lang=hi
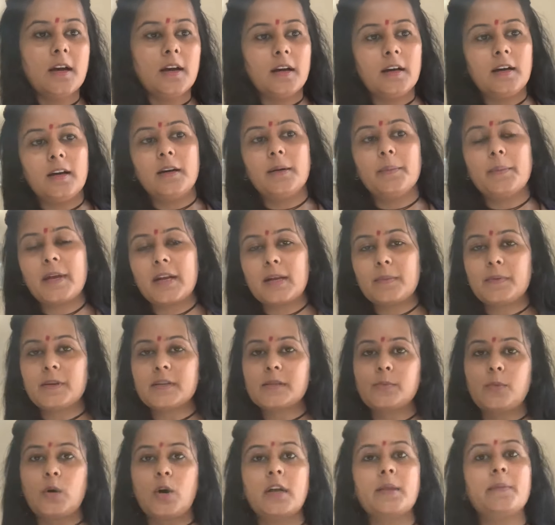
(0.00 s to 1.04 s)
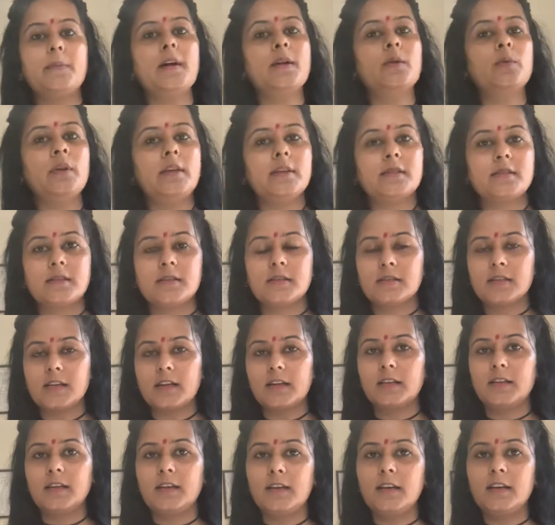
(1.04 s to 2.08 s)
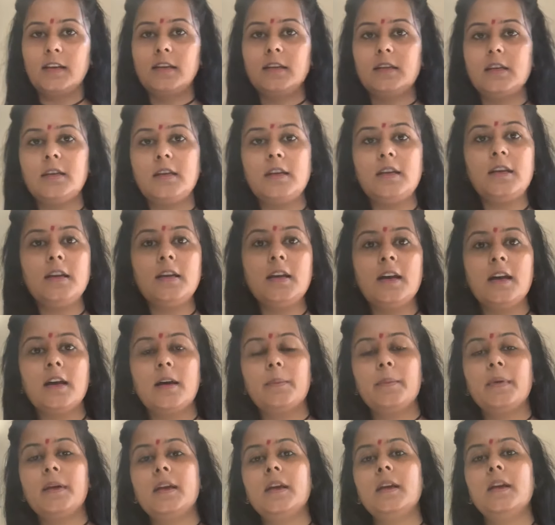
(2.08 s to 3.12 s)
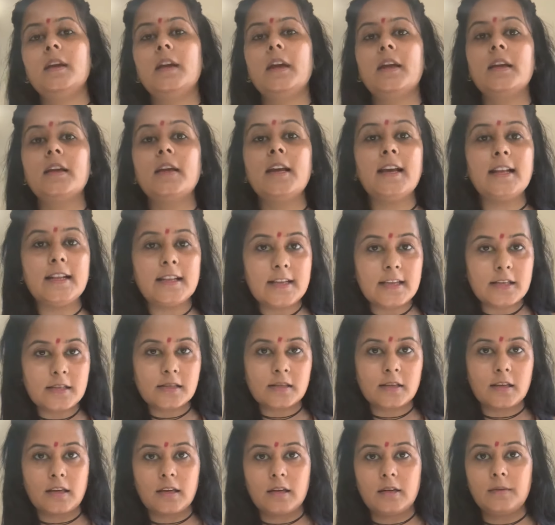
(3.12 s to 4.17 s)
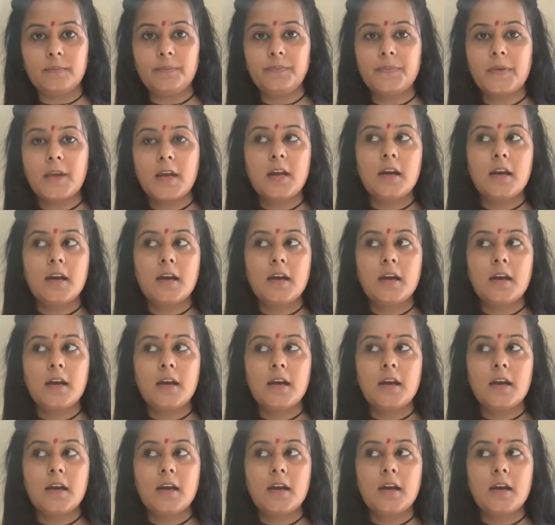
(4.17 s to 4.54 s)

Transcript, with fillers: आ, मेरे पास बहुत बार क्वेश्चंस आते हैं कि हमें एक हेल्दी स्किन